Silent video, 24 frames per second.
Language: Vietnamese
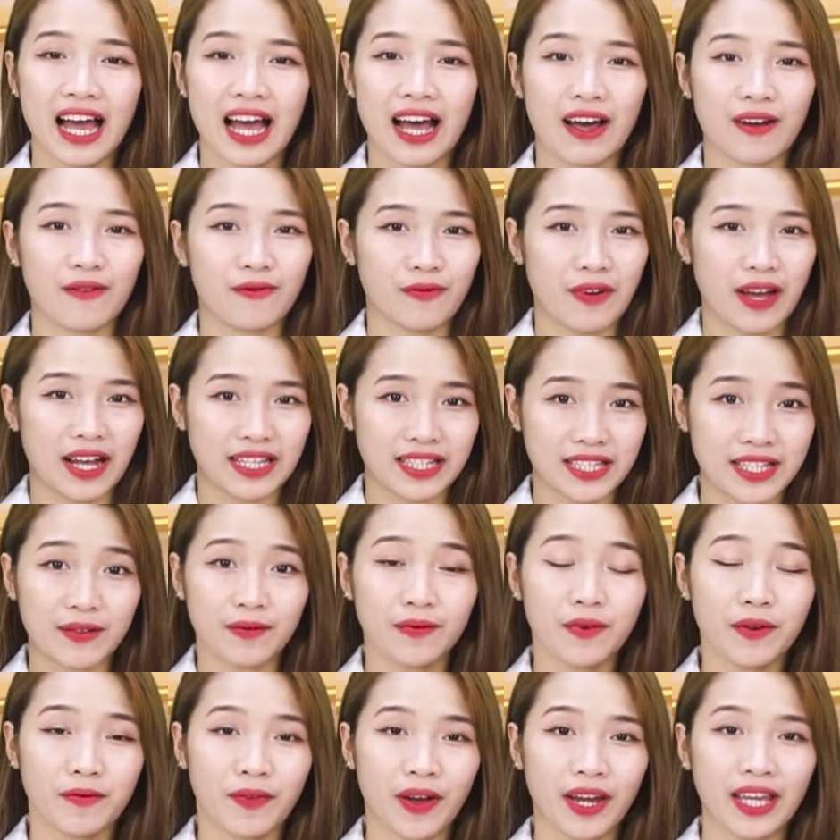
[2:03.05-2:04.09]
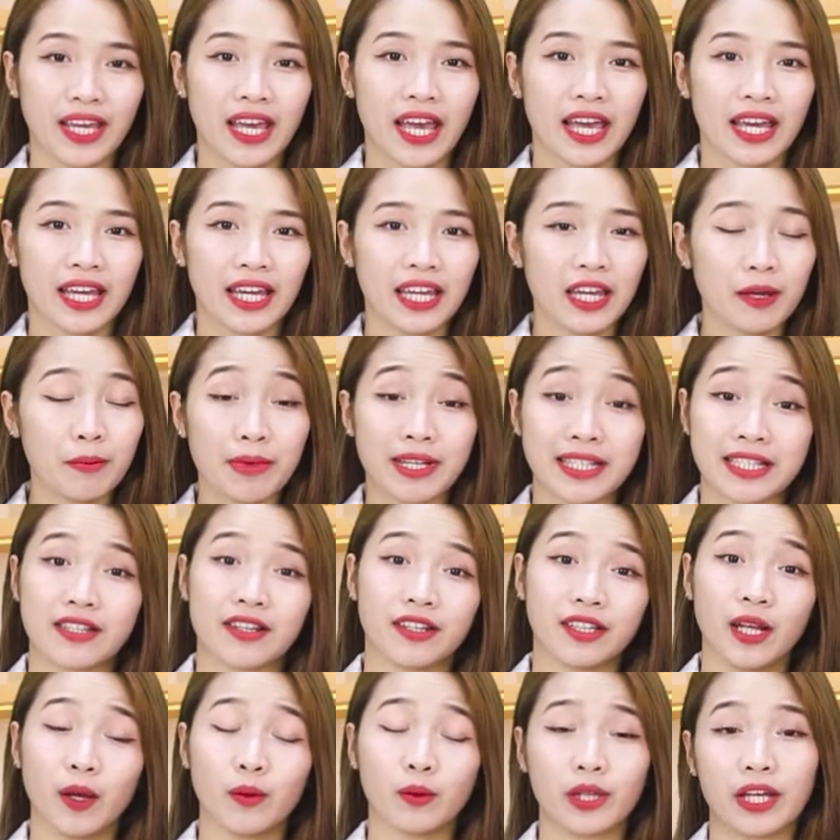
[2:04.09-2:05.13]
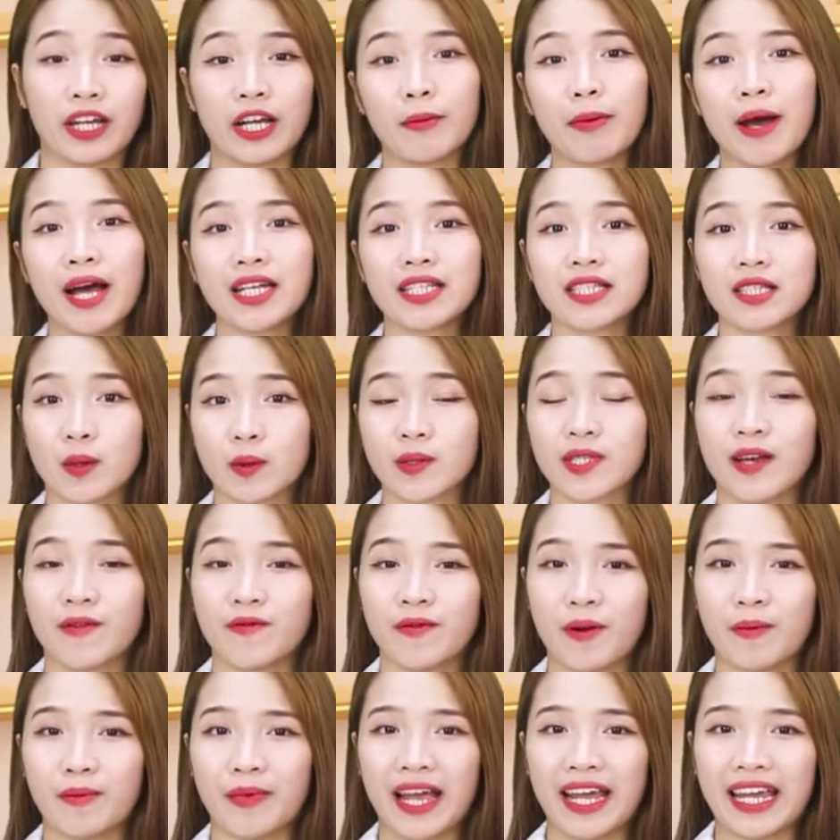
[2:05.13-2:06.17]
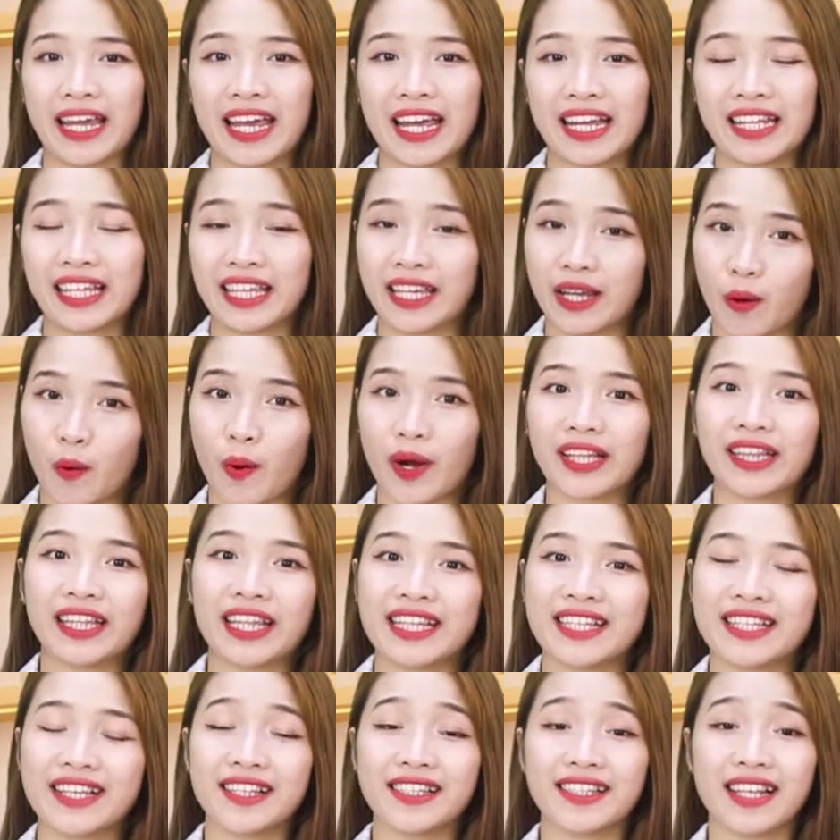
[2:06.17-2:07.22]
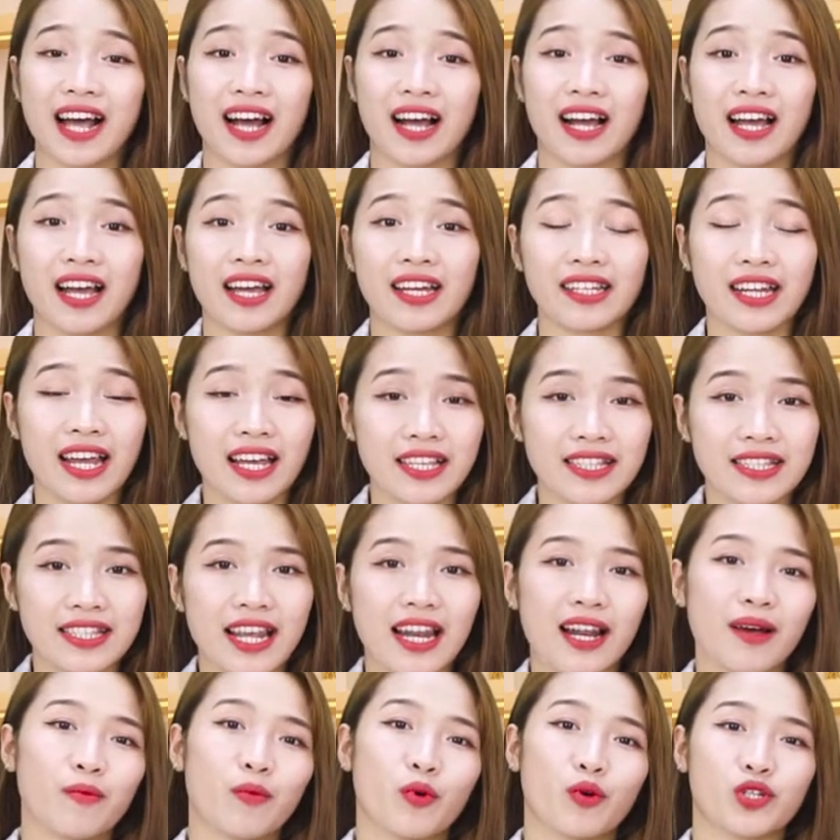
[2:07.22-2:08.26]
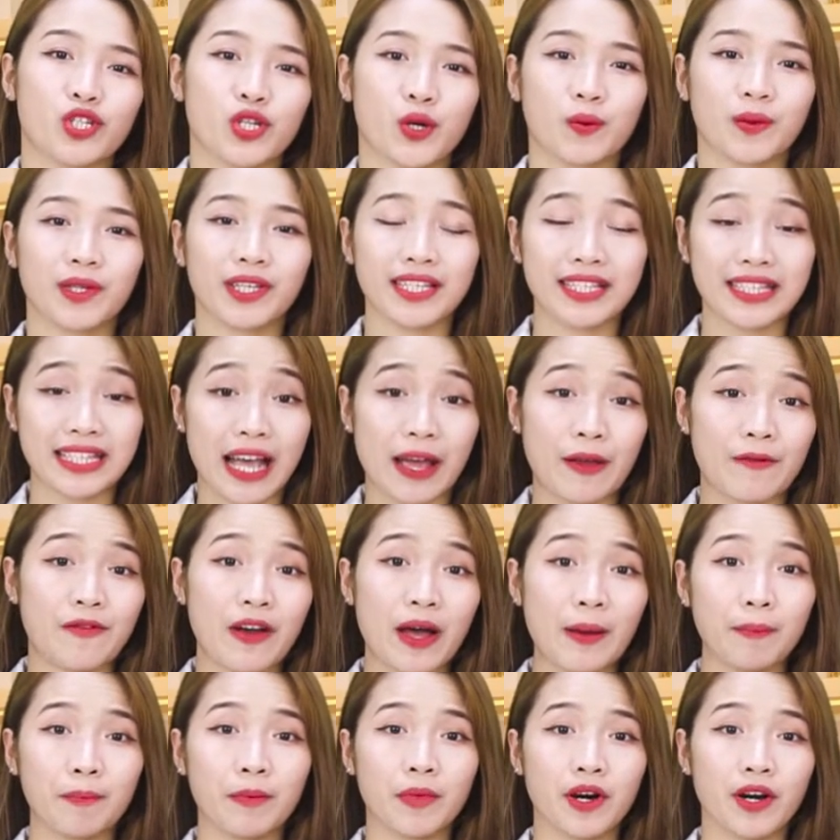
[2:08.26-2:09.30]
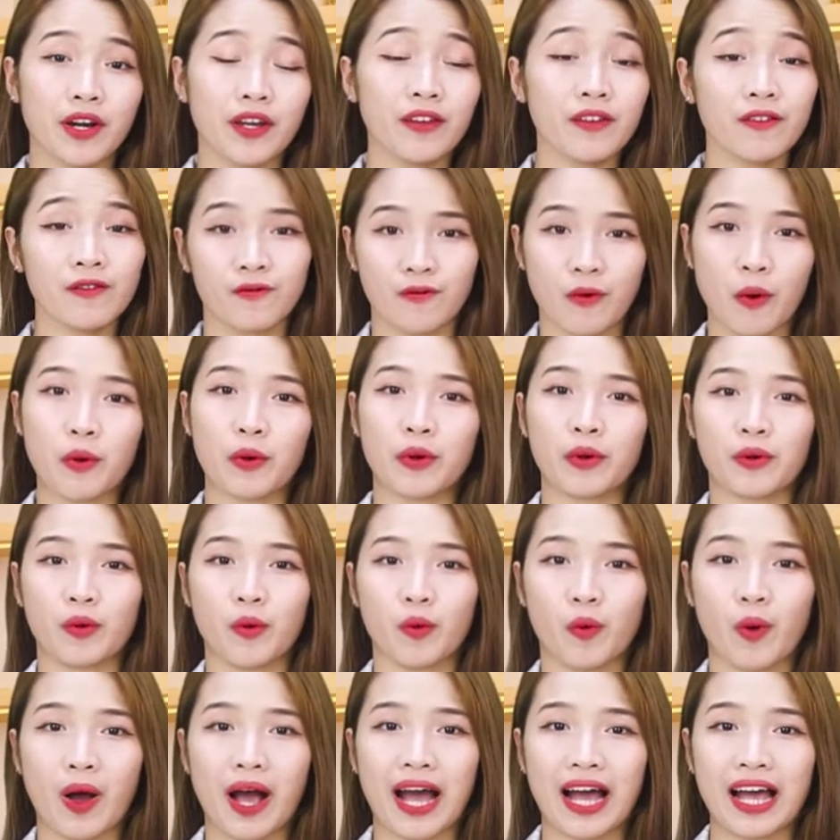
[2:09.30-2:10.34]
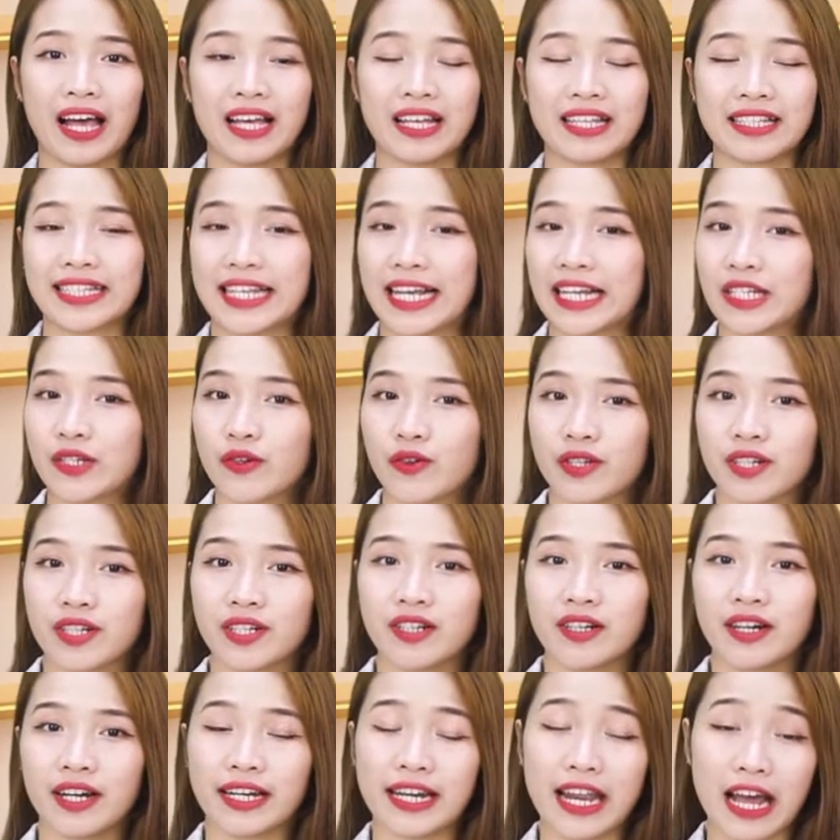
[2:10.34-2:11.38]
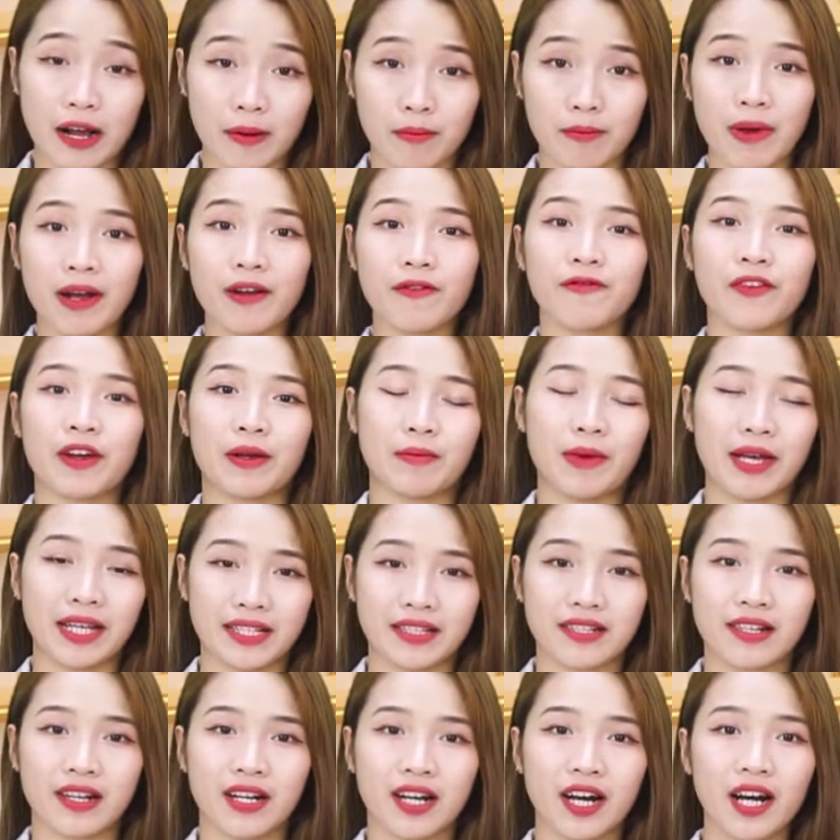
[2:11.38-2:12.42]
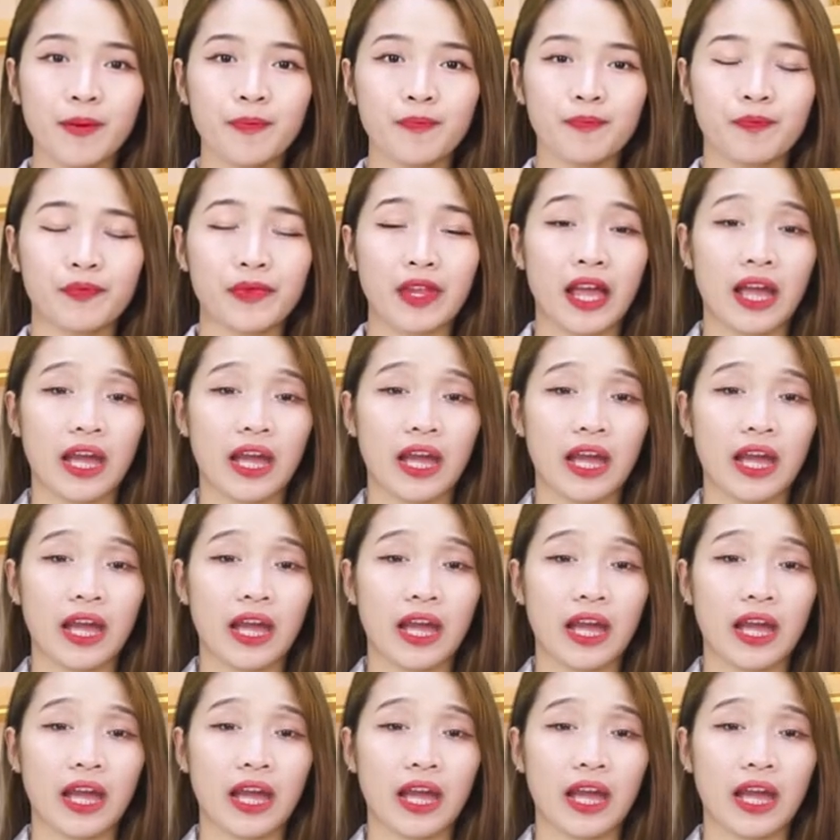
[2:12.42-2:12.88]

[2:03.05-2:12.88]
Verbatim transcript: À, và chính vì vậy, khi mà giới thiệu tới các bạn dòng sản phẩm này thì Kiều Anh tin chắc rằng đây sẽ là một trong những giải pháp mới vô cùng hiệu quả dành cho những người đang mắc phải bệnh xương khớp.